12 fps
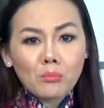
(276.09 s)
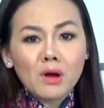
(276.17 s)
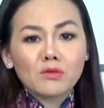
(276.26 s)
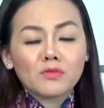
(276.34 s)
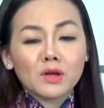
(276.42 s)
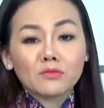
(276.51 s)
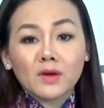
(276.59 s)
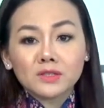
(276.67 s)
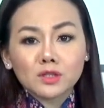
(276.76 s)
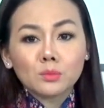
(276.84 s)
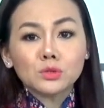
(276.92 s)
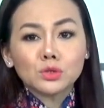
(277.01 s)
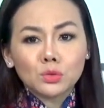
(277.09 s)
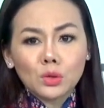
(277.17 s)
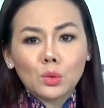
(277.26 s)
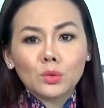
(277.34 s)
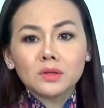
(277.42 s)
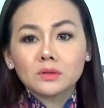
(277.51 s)
mất việc phải sống chui
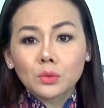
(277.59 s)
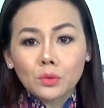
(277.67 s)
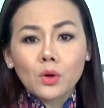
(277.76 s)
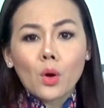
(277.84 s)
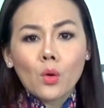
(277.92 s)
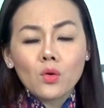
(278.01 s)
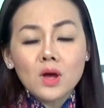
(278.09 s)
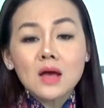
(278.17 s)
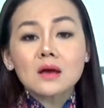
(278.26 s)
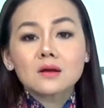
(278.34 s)
lủi, tủi hổ,